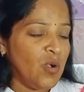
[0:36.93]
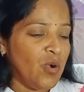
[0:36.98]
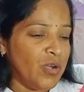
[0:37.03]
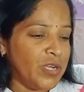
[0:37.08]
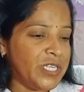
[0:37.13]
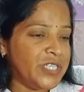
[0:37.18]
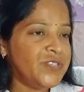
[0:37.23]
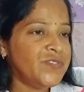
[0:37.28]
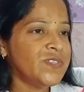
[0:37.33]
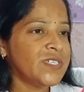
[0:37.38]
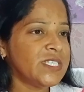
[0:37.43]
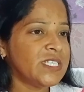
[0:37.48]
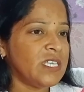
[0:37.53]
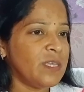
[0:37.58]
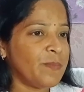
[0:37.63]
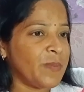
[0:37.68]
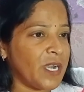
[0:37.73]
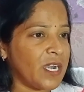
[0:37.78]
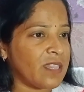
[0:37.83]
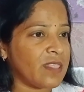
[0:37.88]
और ईश्वर से ये
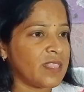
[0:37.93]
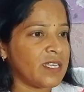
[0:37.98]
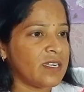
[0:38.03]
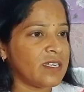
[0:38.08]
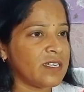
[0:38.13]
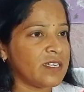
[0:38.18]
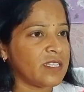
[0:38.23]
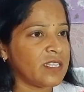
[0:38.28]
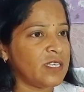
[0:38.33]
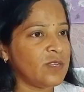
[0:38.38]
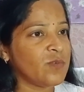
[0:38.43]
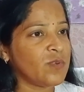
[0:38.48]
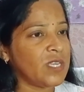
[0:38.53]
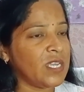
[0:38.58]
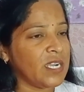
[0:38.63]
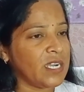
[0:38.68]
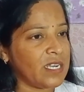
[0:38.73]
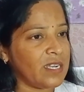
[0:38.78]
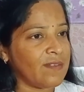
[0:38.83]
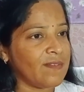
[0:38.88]
प्रार्थना करती हूँ कि
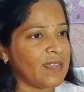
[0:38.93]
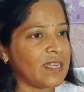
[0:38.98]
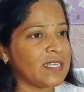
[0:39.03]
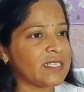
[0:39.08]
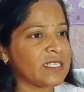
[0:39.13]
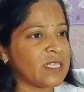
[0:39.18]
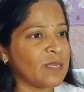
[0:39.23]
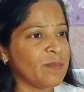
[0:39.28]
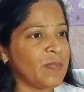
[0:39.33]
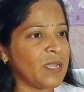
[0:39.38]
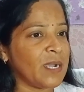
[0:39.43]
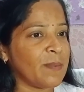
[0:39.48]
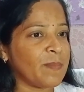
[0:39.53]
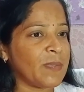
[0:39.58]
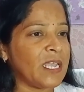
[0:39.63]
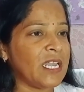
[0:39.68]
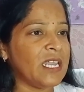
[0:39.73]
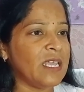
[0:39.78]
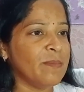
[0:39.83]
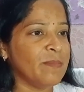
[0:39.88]
आने वाला समय
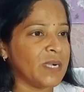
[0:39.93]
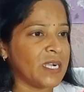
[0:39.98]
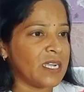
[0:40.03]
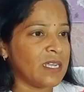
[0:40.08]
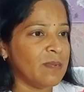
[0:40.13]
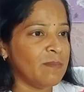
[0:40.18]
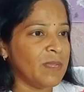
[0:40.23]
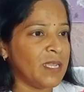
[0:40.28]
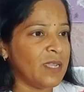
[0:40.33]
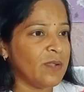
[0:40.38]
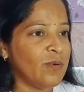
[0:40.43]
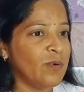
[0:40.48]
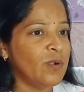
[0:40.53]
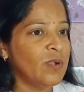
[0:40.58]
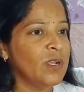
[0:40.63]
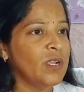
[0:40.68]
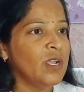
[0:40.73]
आपके लिए मंगलमय हो